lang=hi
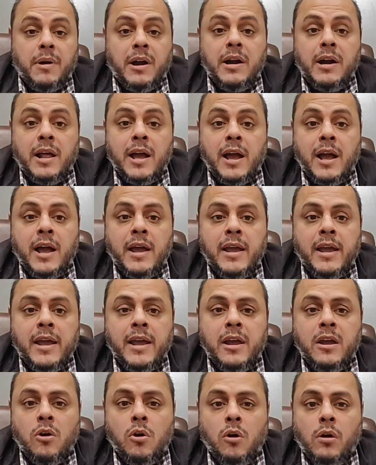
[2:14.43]
बढ़ रहा
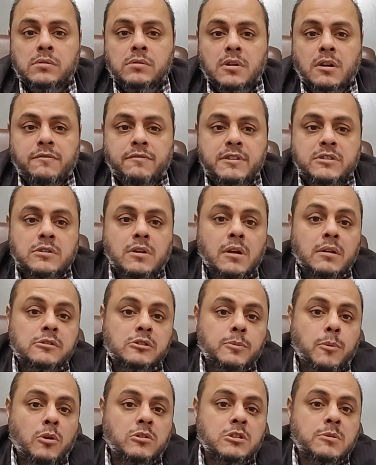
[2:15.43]
है और
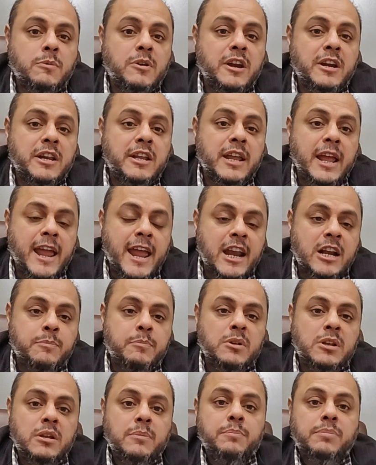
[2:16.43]
फिजिकल रिस्पॉन्सिबिलिटी
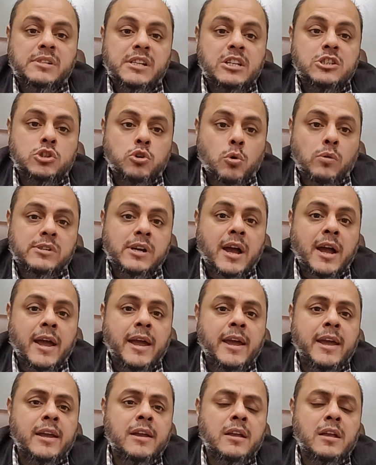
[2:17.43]
एप भी ब्रीच हो
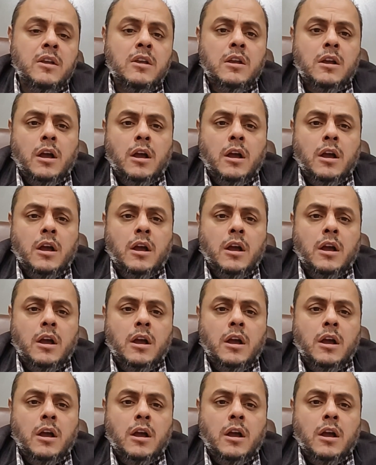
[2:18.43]
रहा है